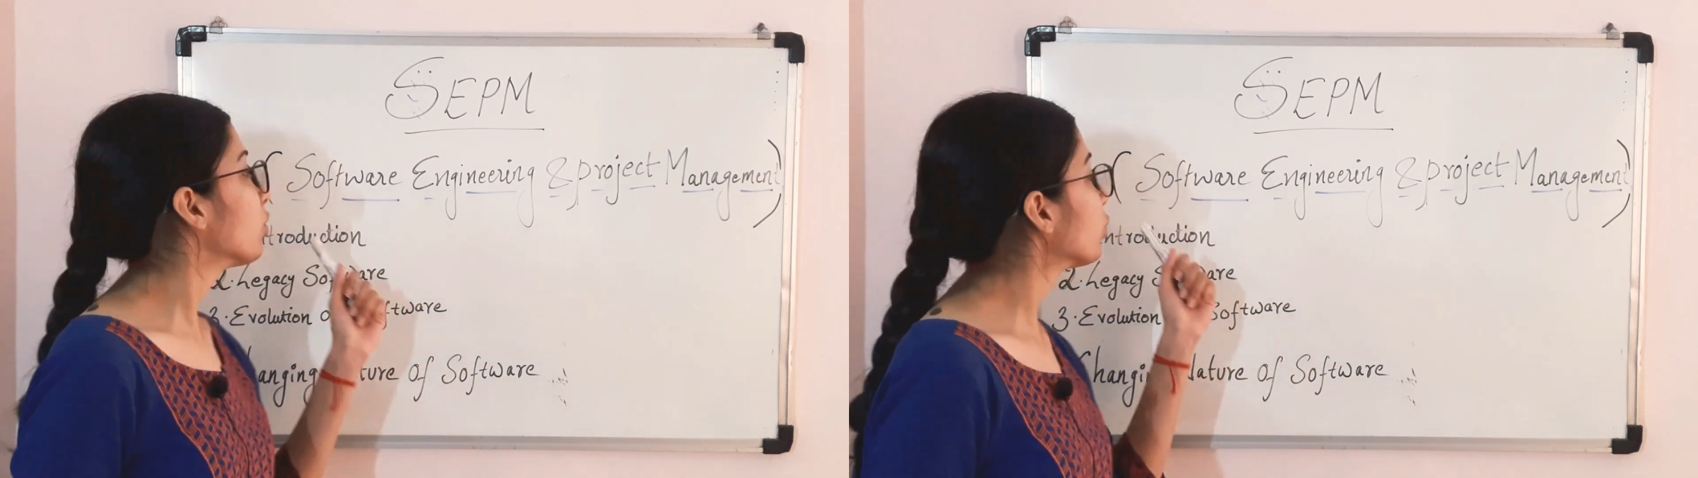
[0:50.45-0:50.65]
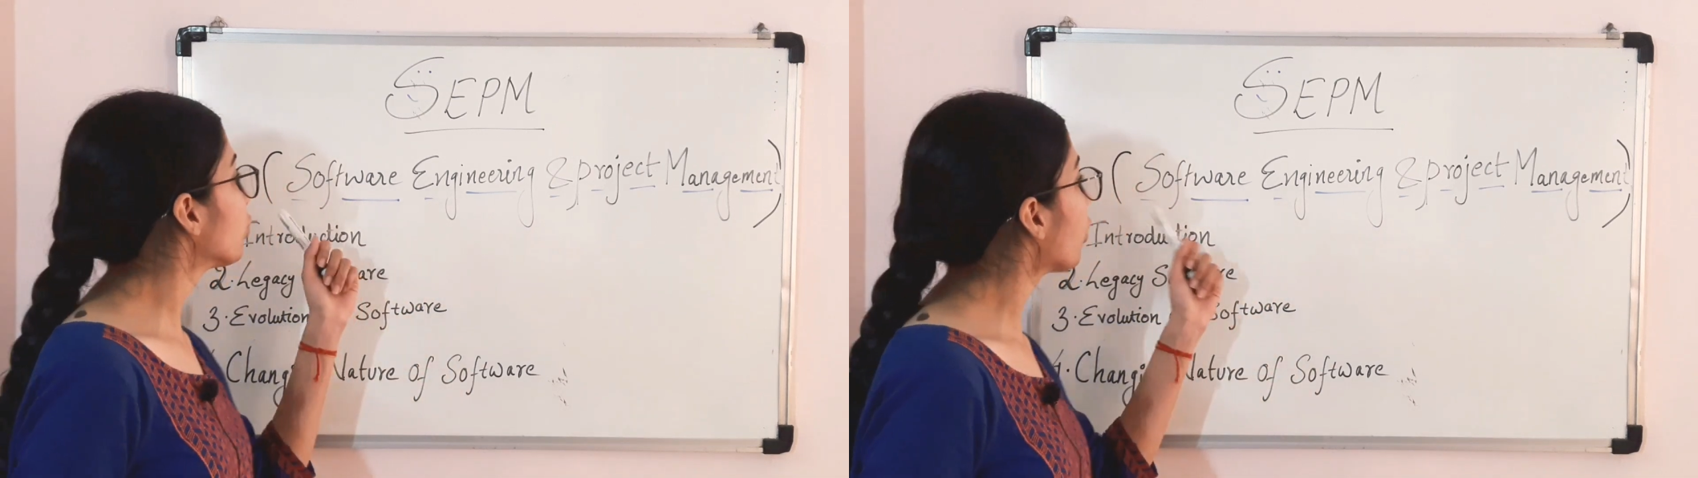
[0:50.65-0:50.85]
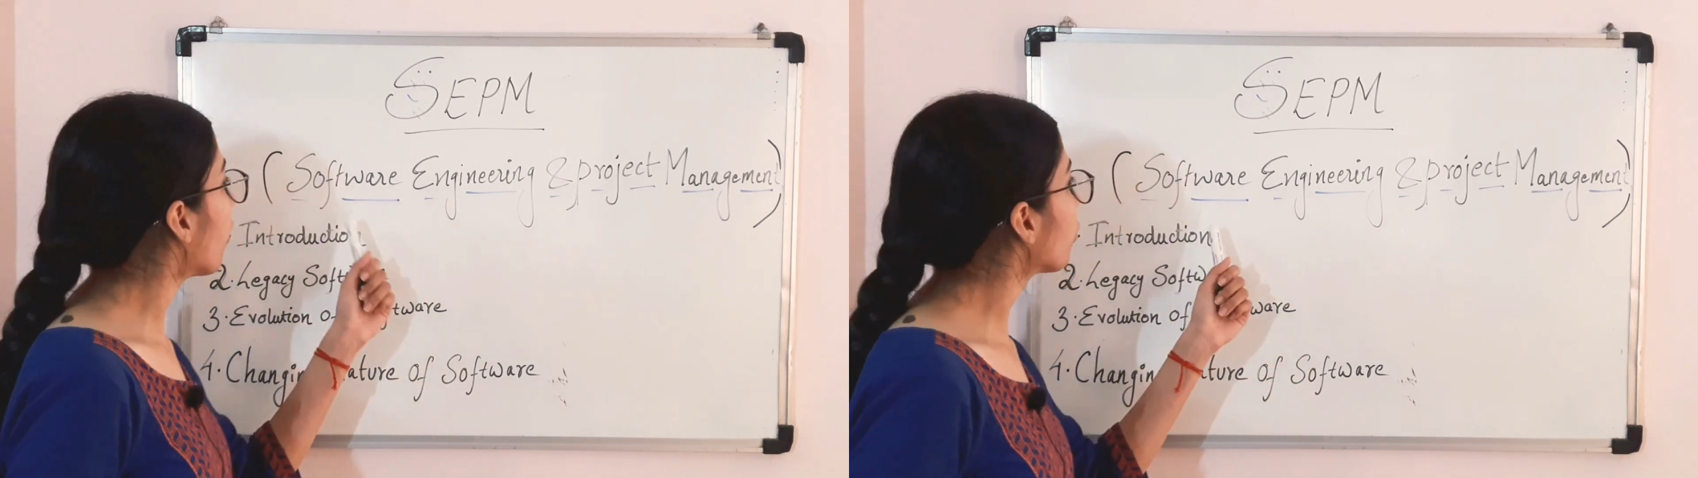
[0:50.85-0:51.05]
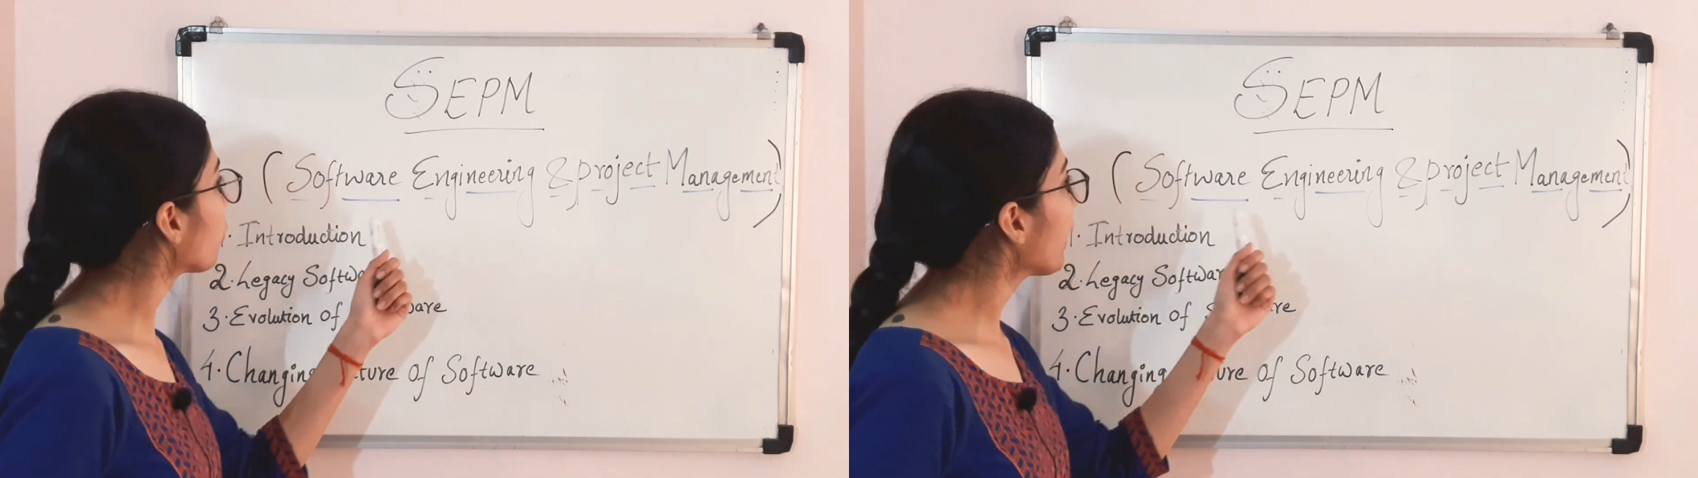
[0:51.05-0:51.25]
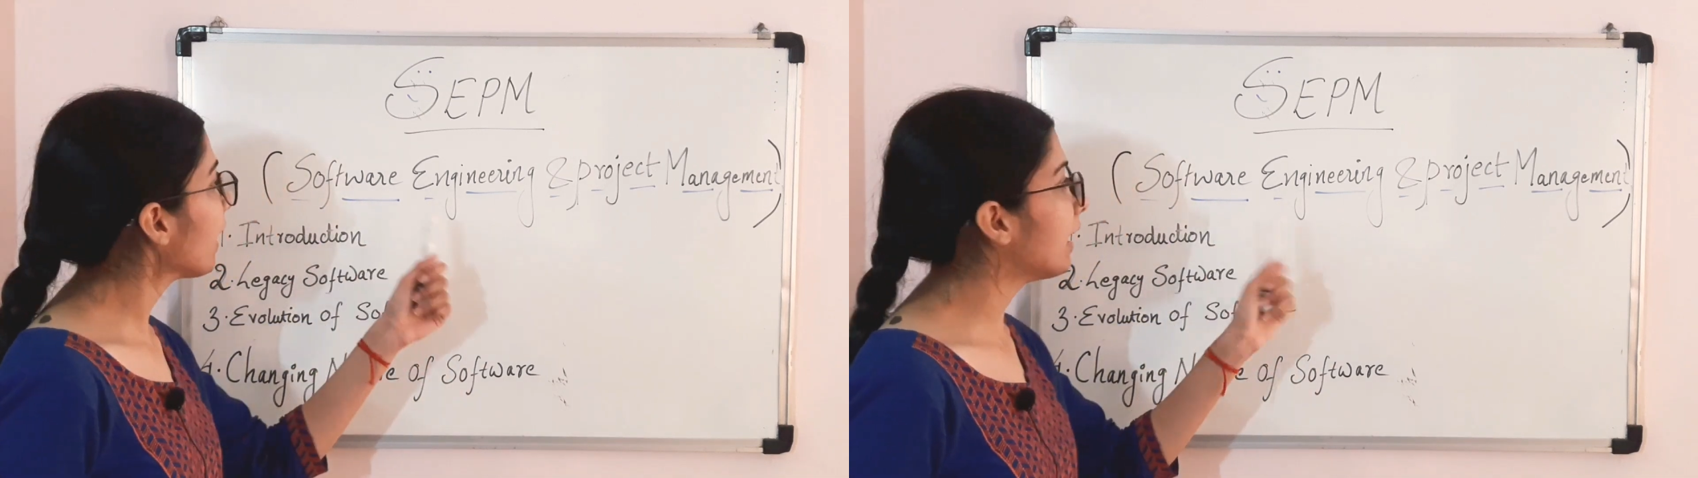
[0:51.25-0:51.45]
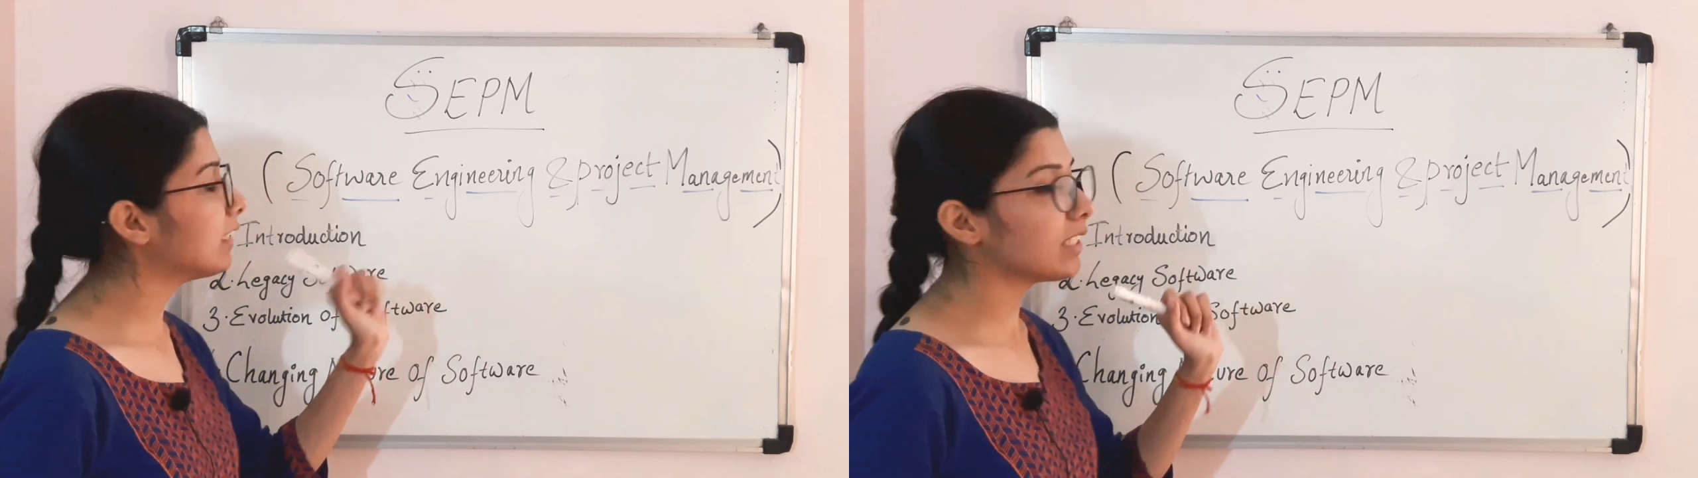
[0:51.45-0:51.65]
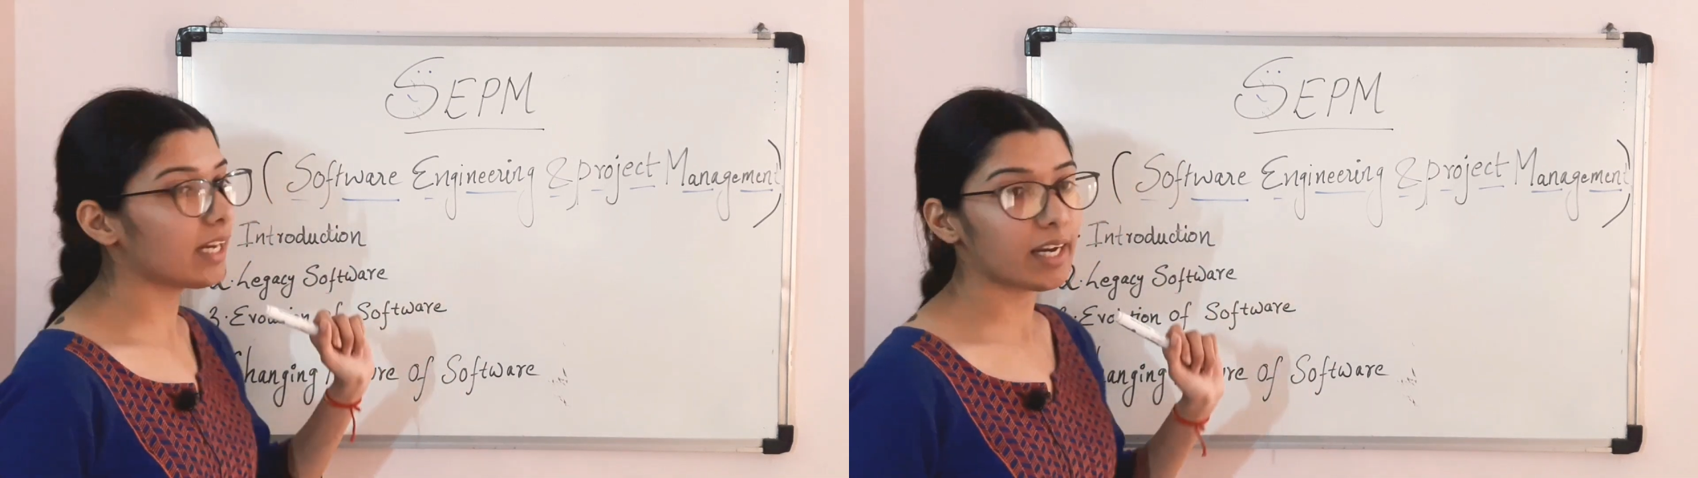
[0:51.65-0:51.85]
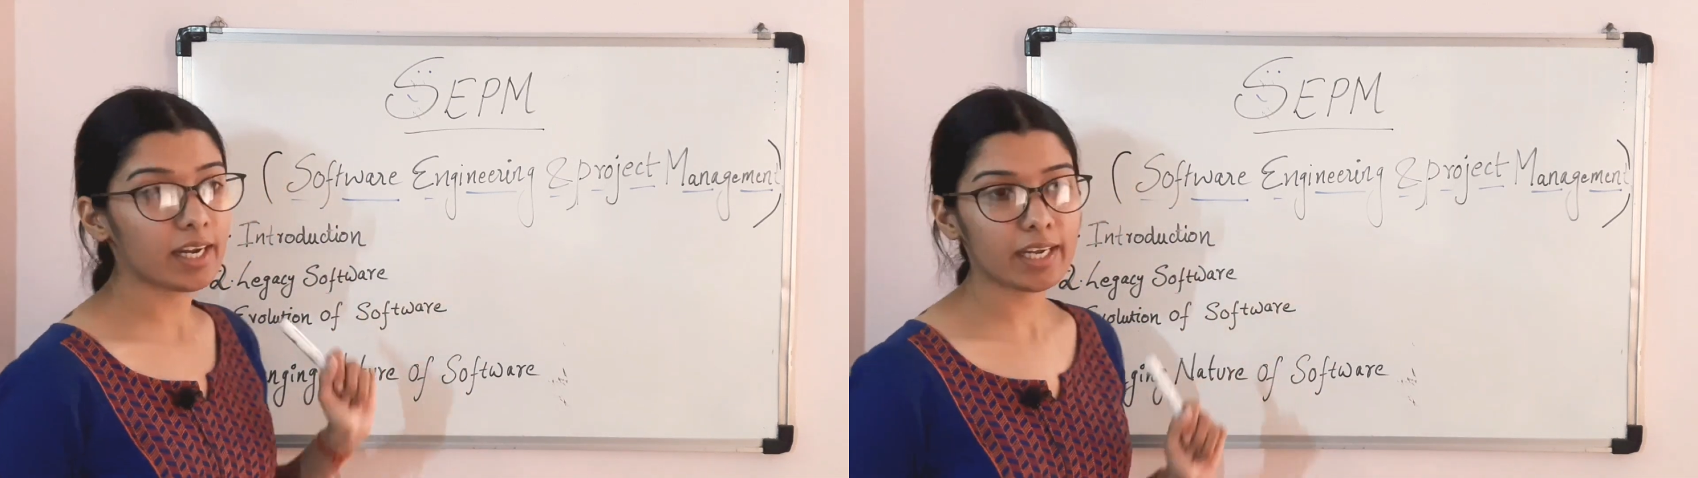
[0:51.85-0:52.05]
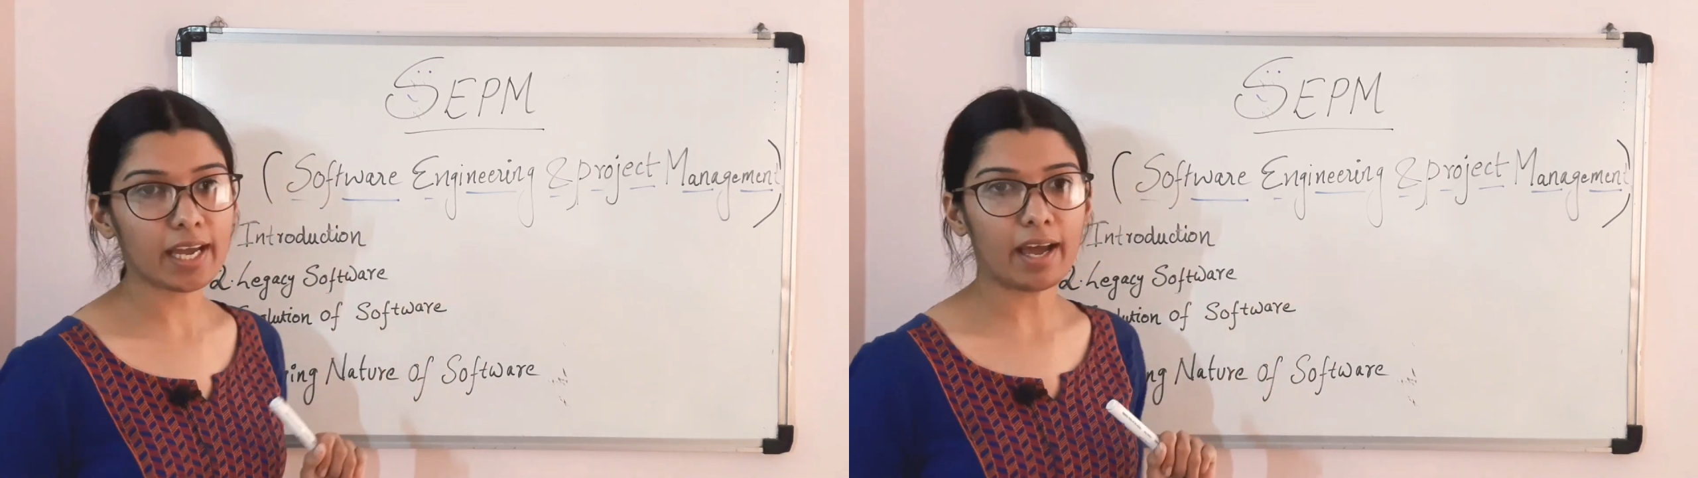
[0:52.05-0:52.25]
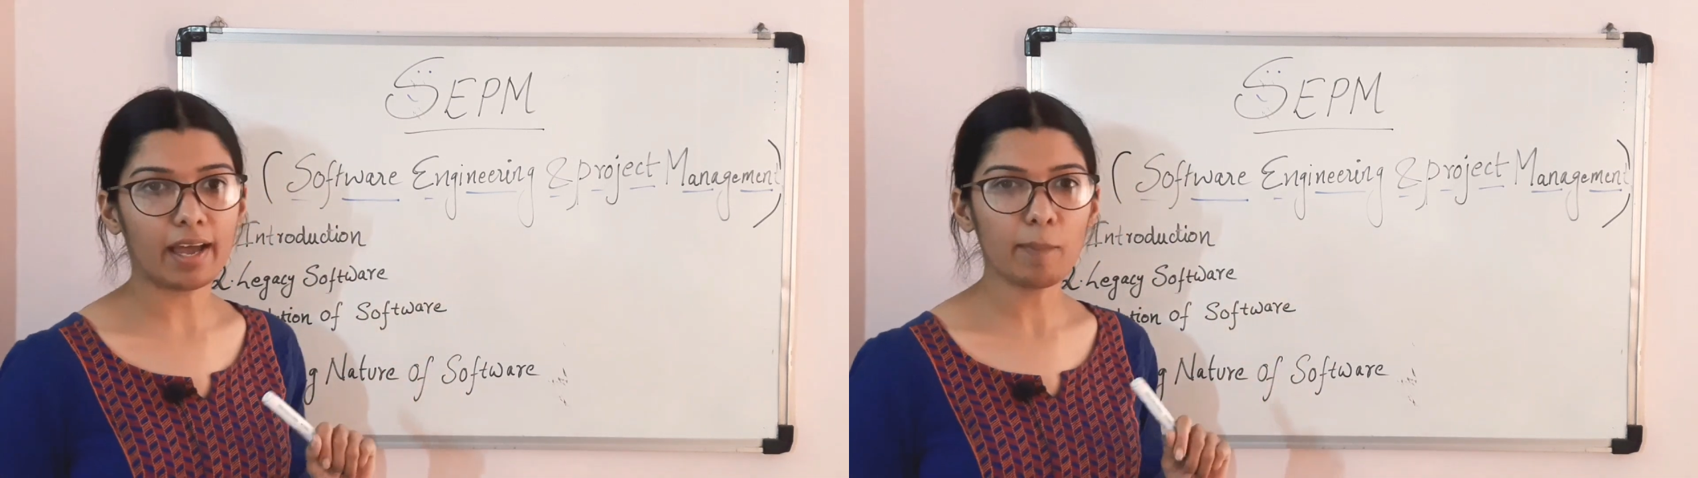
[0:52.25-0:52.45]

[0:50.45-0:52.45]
तो सॉफ्टवेयर इंजीनियरिंग क्या